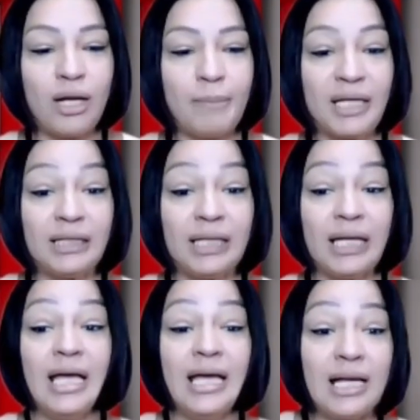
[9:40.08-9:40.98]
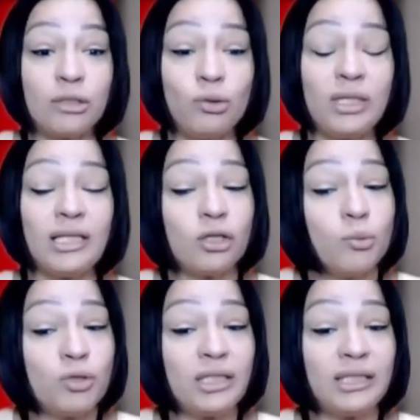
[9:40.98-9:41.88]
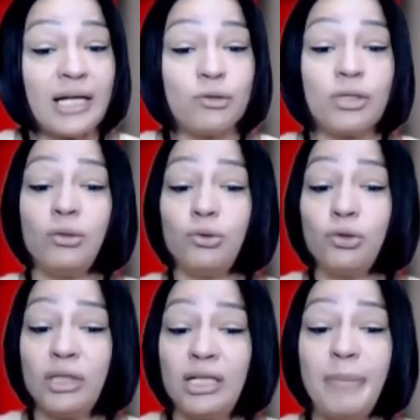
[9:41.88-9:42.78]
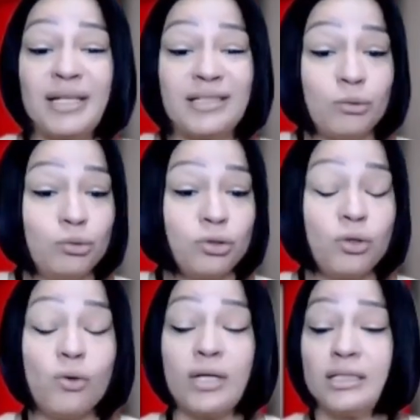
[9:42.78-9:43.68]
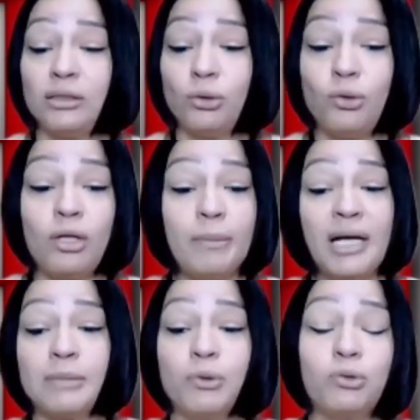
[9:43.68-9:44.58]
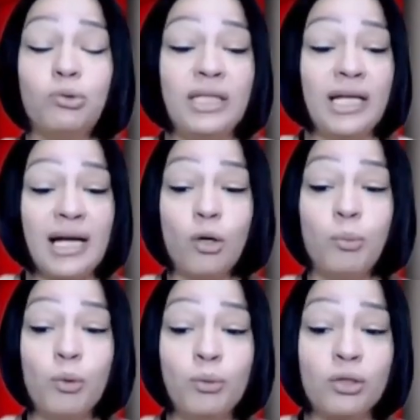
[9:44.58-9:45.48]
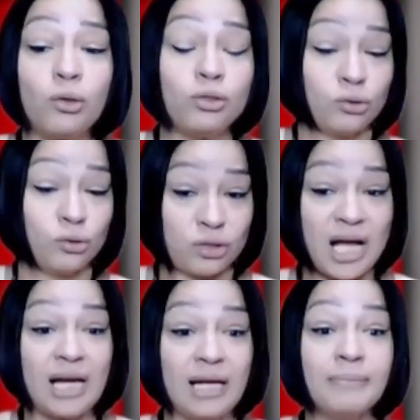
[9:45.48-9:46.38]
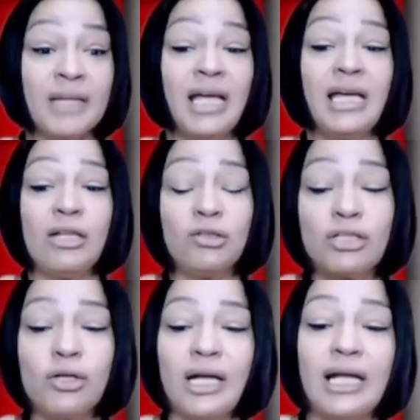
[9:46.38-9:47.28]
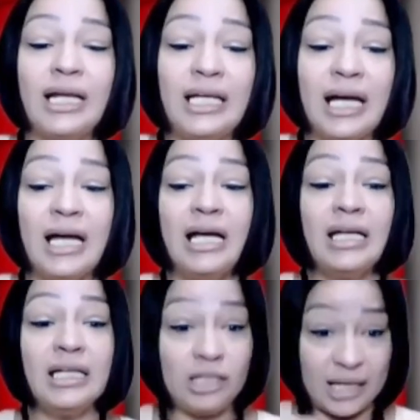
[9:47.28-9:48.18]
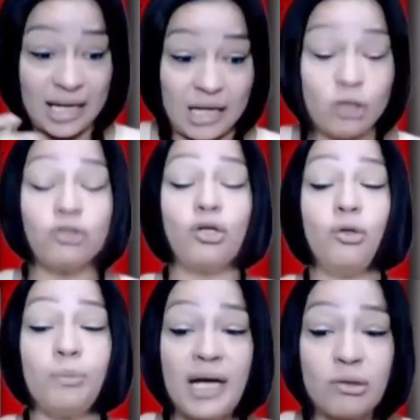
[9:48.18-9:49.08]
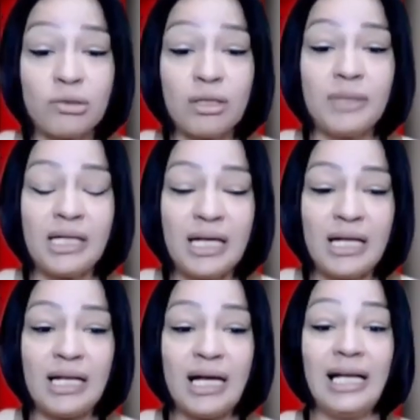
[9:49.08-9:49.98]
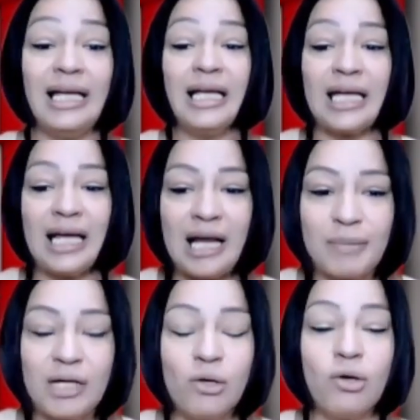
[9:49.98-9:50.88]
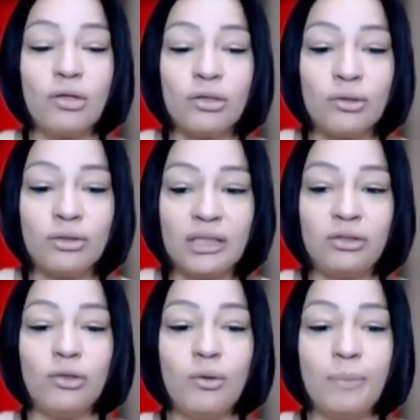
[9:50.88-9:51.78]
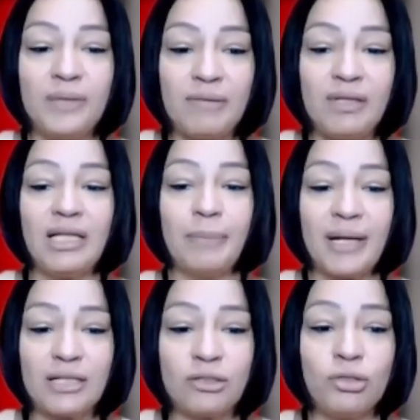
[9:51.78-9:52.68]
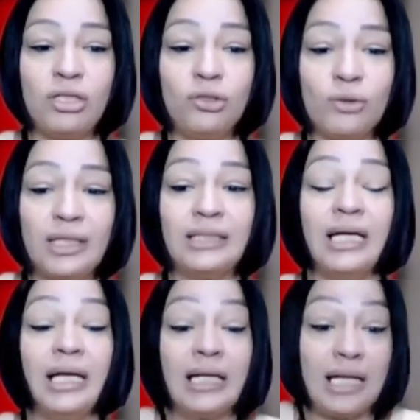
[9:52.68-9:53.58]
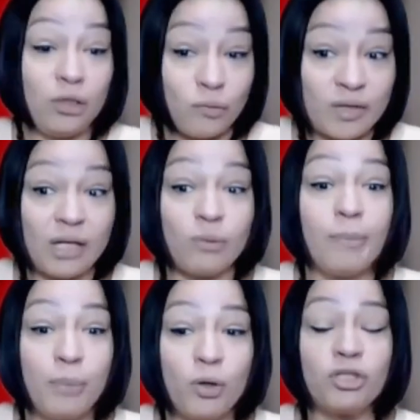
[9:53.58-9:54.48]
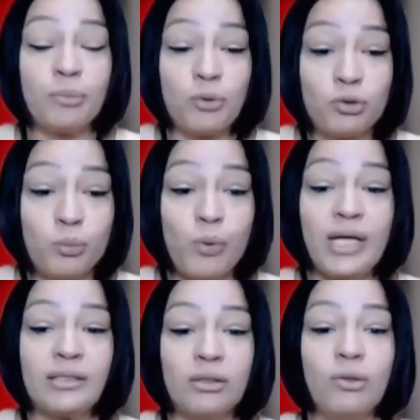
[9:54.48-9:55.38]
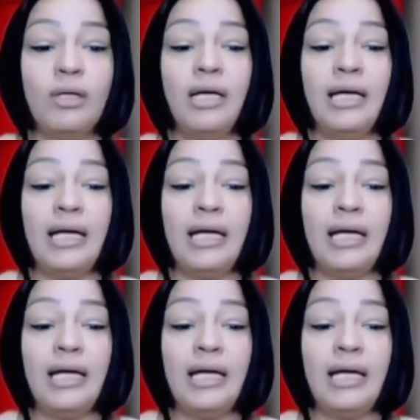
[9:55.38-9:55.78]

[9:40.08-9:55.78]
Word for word: solamente, es un líder comunitario que incluso tiene persecuciones y todo lo demás por su liderazgo público y social. Entonces yo creería, y creen los colombianos también en general, que la mejor condición de vida para esos niños es que el gobierno apoye, por supuesto,